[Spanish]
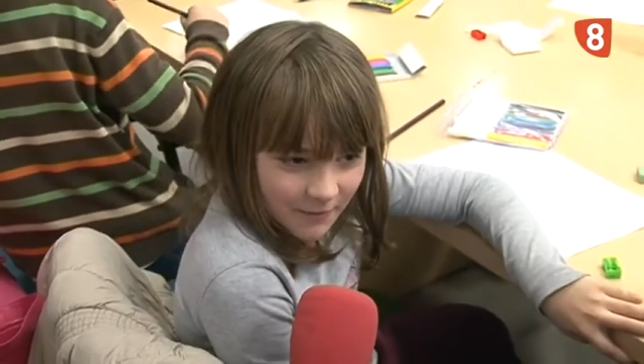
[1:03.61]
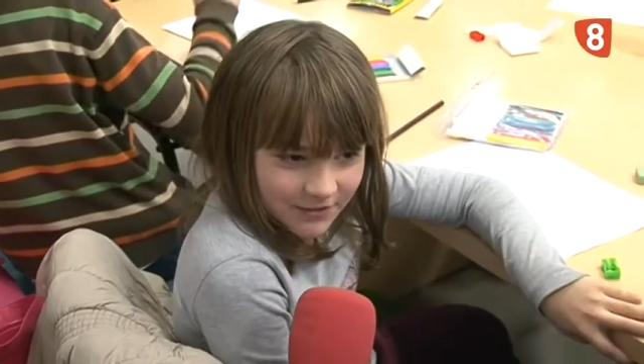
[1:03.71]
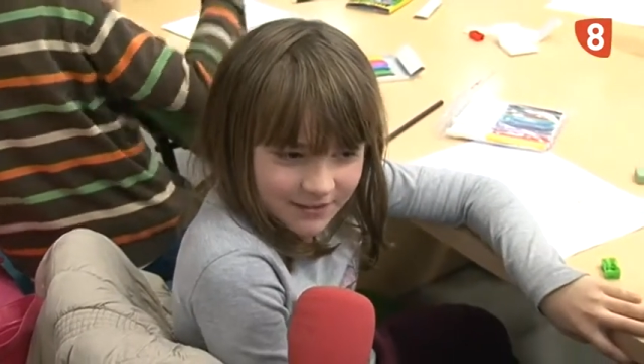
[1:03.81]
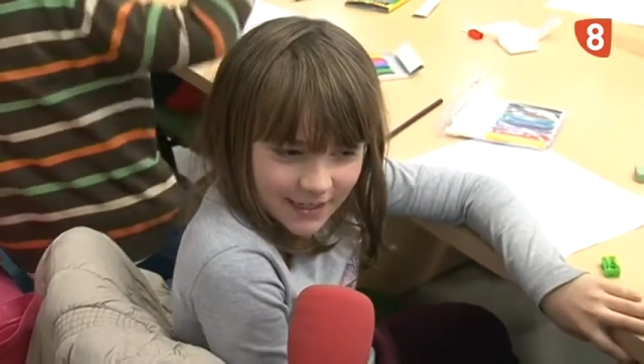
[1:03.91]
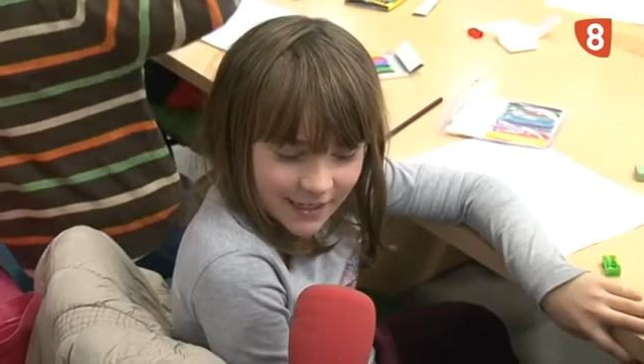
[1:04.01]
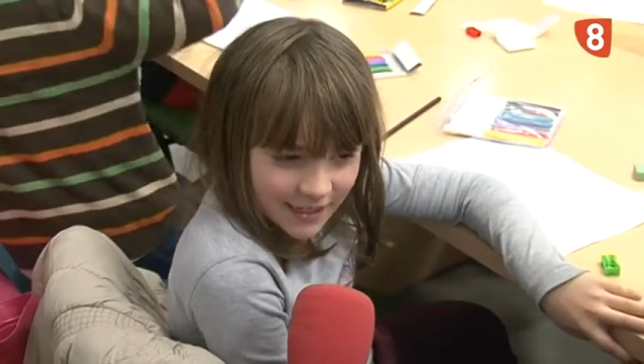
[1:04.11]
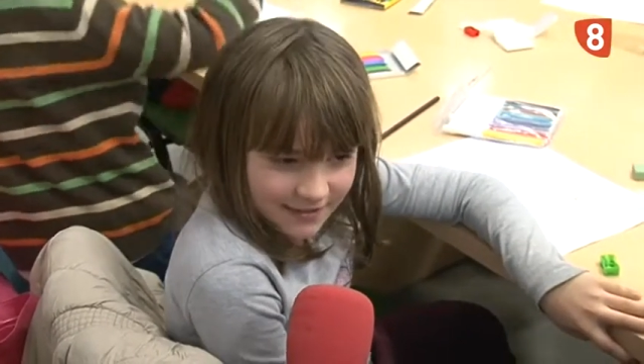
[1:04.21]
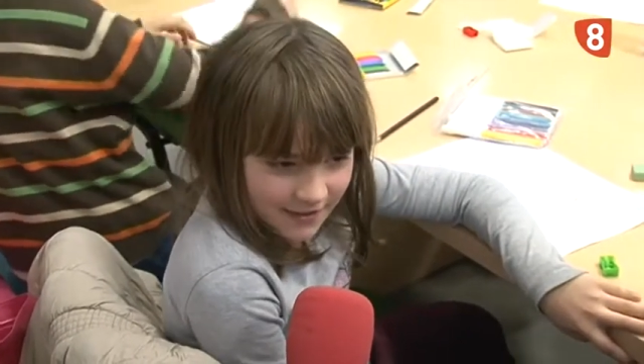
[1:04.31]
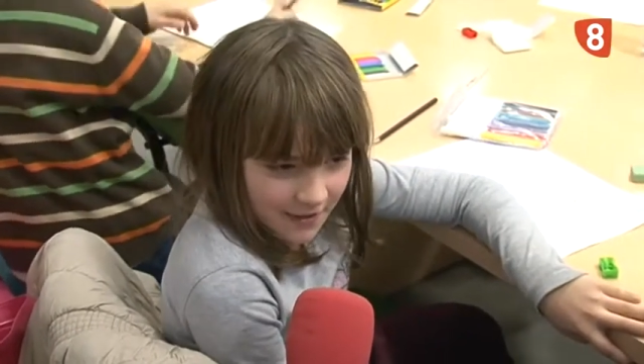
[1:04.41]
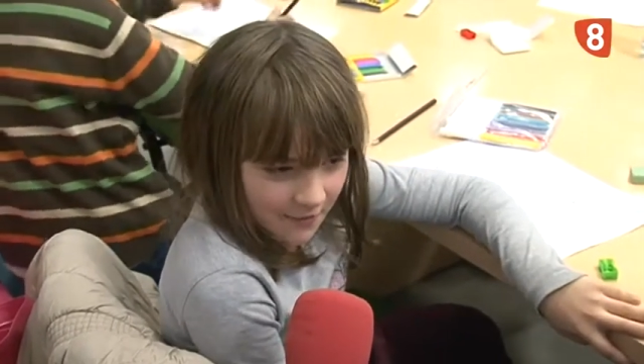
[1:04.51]

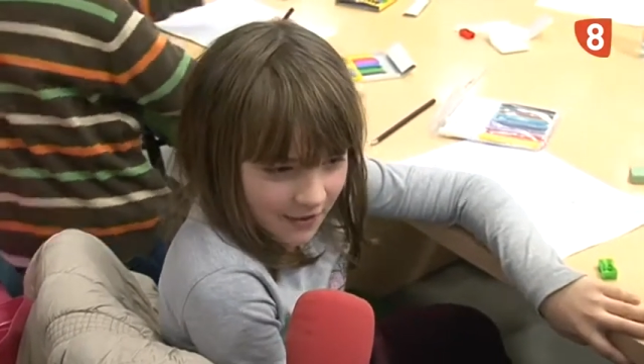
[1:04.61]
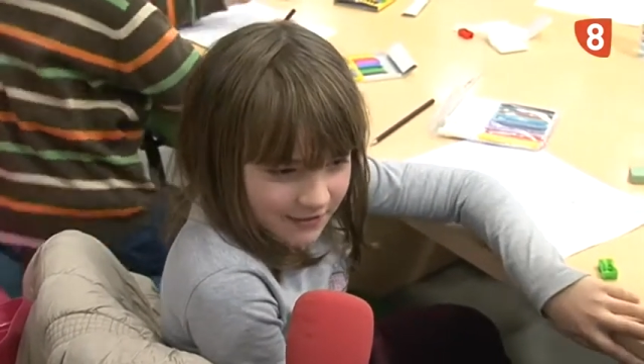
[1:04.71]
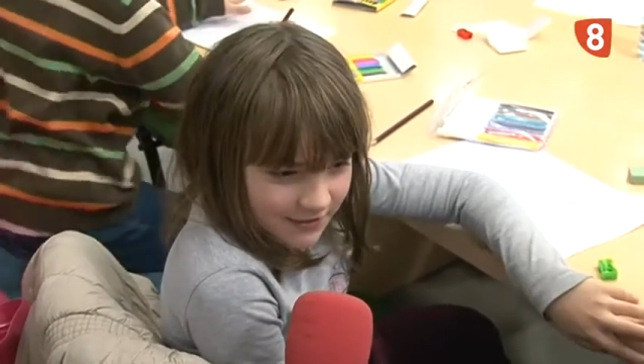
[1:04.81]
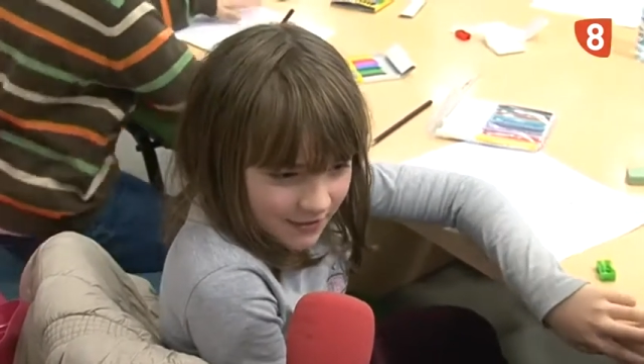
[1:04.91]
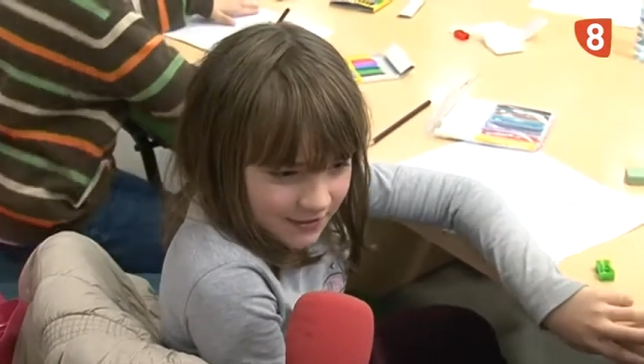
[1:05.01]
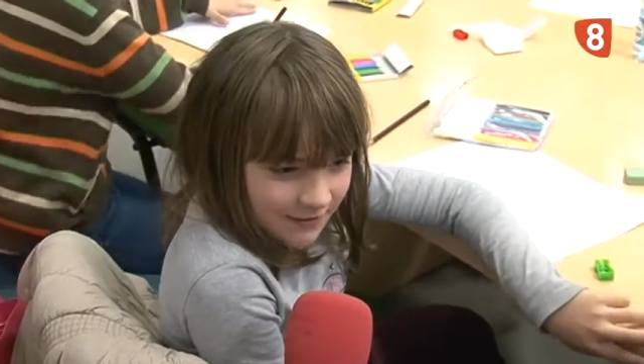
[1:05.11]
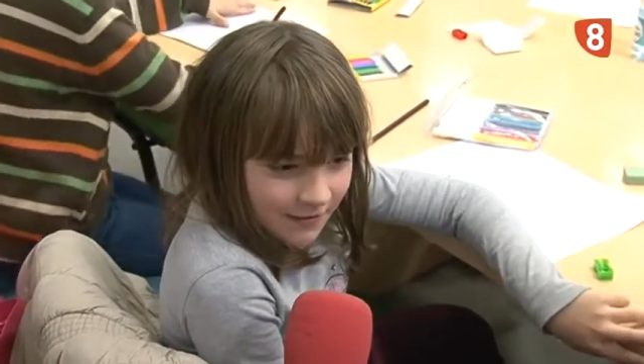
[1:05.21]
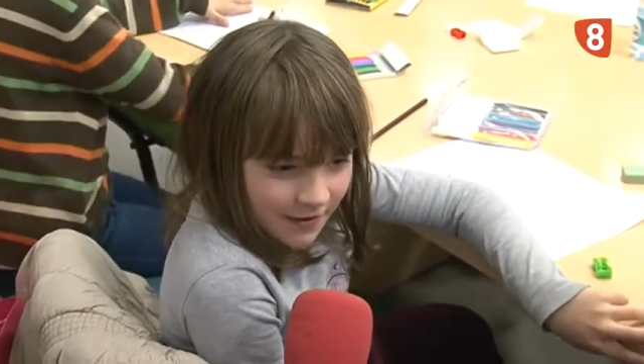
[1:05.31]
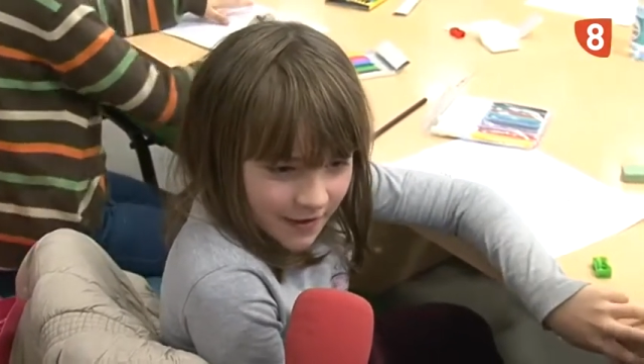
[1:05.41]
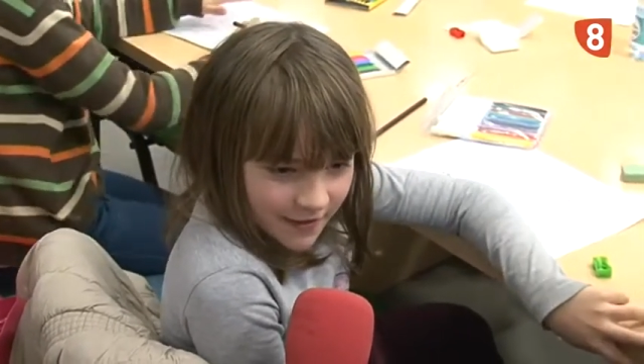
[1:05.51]
mochilas y de bolsos,
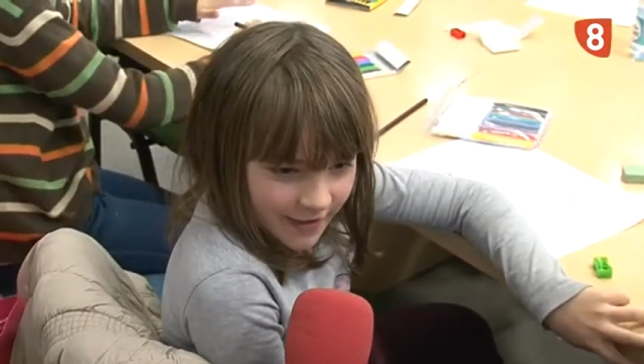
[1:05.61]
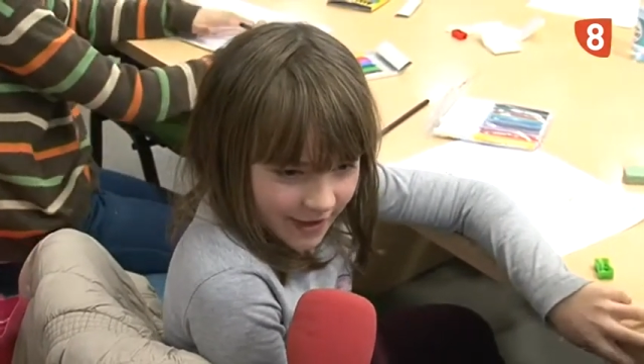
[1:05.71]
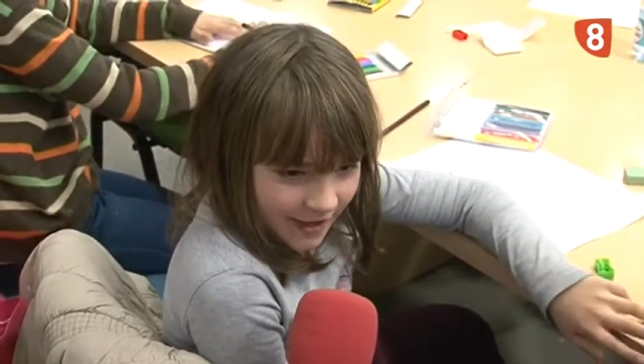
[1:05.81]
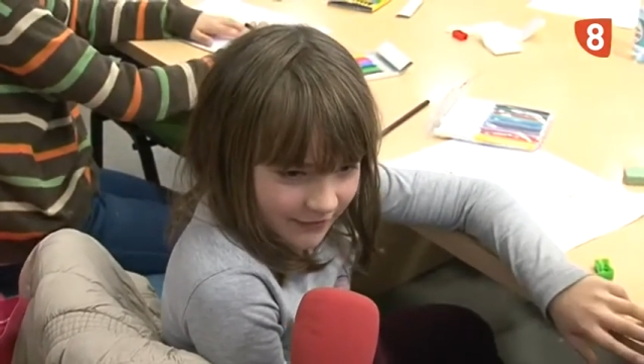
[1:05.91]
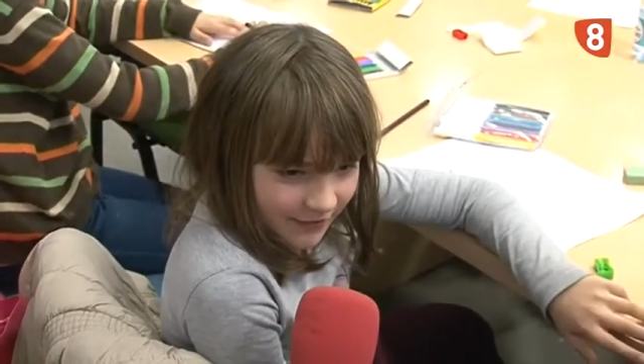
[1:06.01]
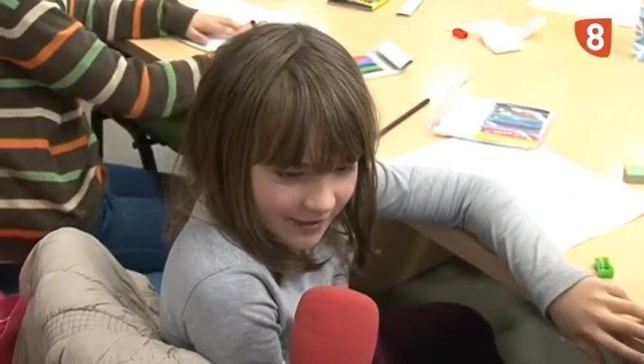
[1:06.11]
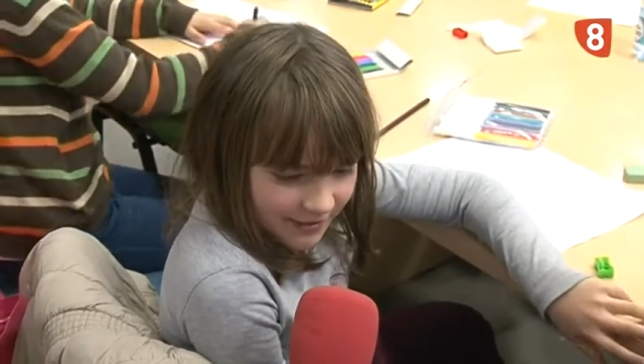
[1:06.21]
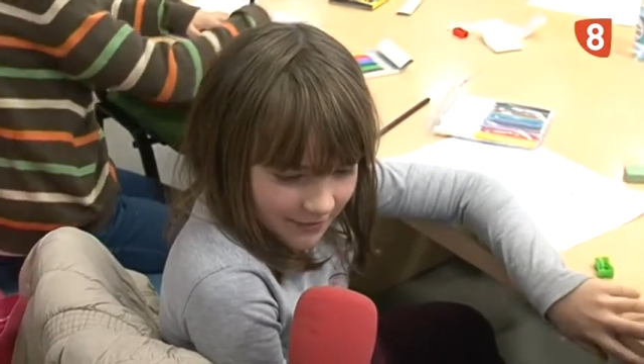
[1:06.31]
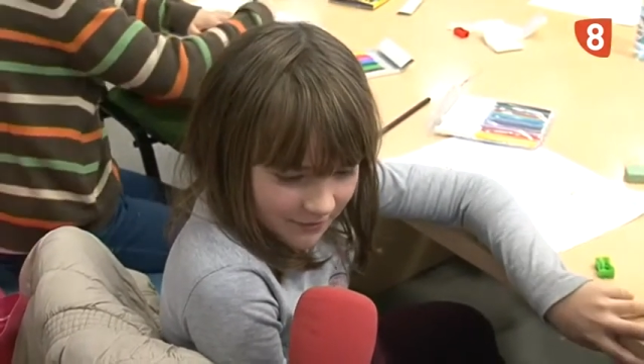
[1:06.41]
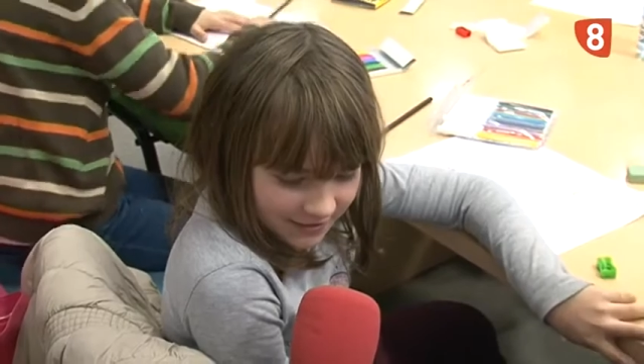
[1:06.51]
de
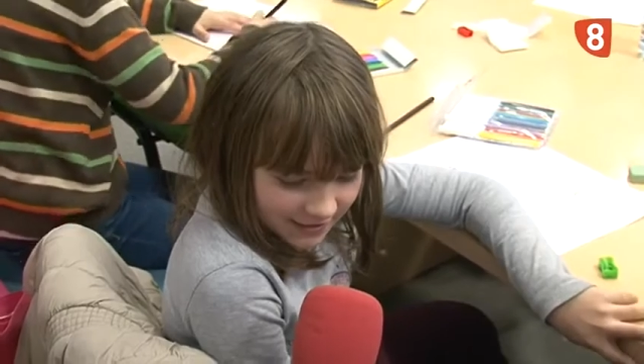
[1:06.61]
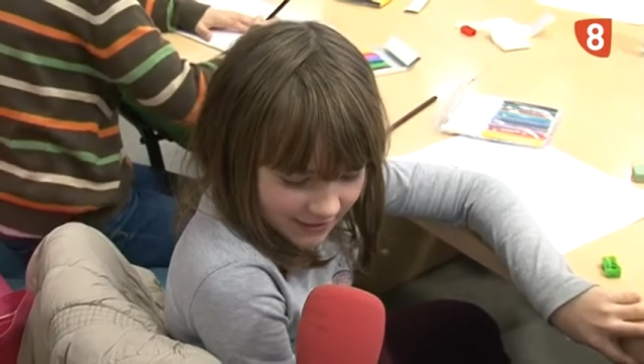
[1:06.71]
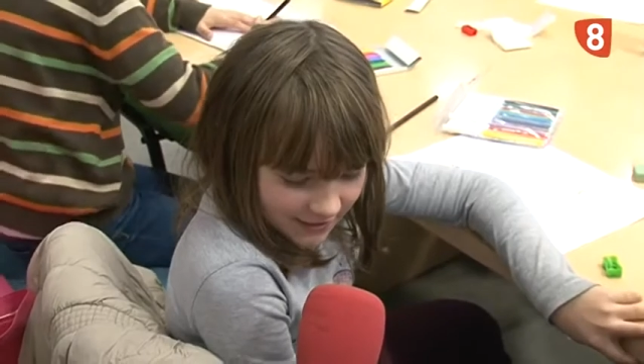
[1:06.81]
ratones, de muchas